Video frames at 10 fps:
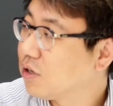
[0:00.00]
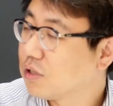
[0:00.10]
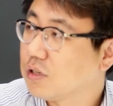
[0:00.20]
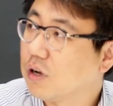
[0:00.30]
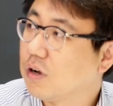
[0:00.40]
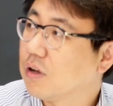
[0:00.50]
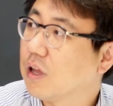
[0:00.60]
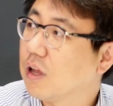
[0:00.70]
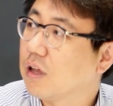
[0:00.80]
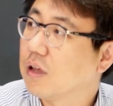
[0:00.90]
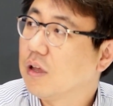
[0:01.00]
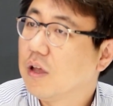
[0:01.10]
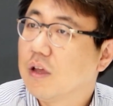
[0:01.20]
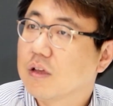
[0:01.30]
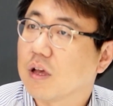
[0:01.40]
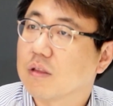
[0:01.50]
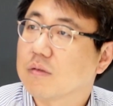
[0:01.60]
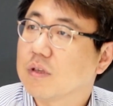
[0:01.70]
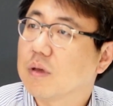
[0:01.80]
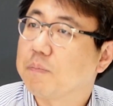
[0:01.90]
그렇죠. 뭐 이런 말을 예. 심하게. 그러니까
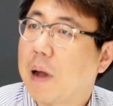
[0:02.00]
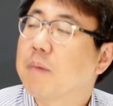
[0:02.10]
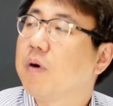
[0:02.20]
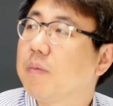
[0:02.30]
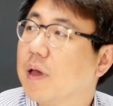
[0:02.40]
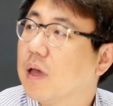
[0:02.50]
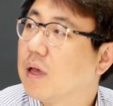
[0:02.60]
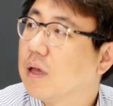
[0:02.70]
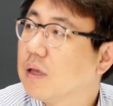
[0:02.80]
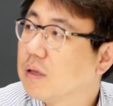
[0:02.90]
이 방법에 예,